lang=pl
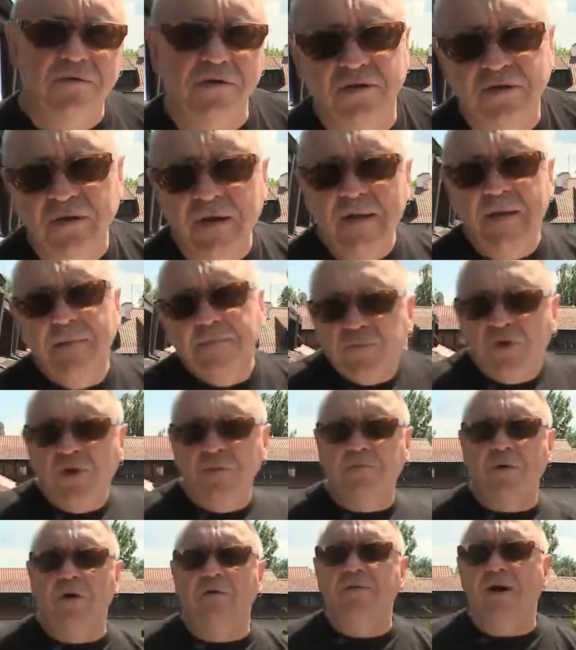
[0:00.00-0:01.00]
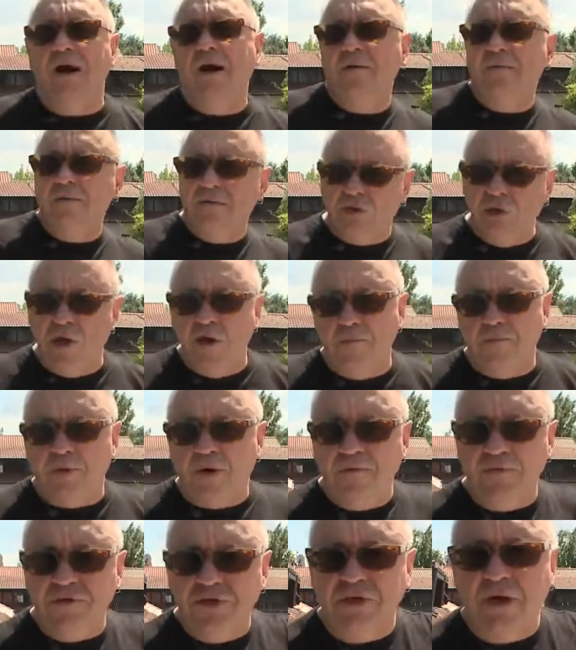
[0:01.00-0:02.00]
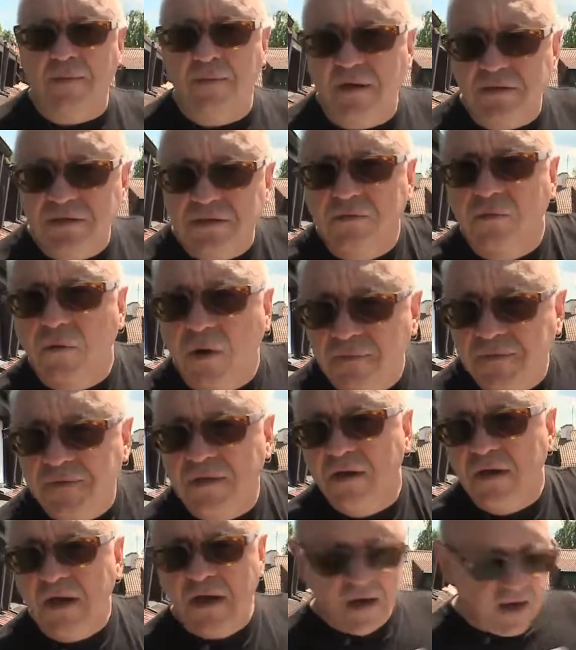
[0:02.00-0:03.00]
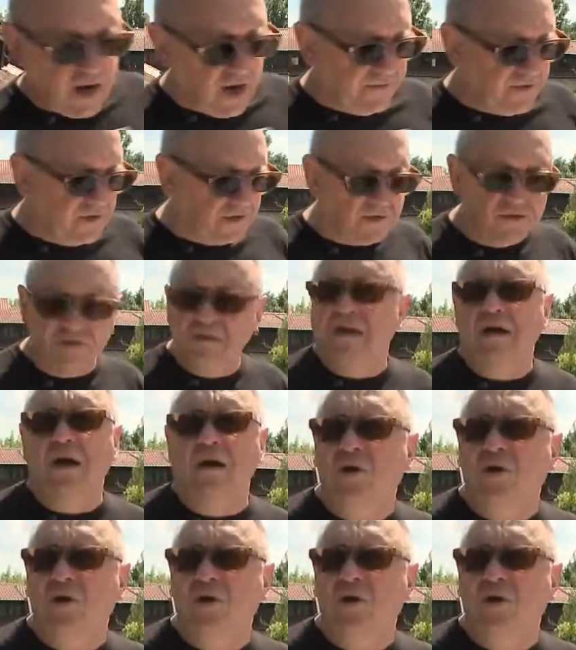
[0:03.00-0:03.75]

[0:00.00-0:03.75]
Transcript: to jest typowa, typowy szaman słowny, a więc jest taka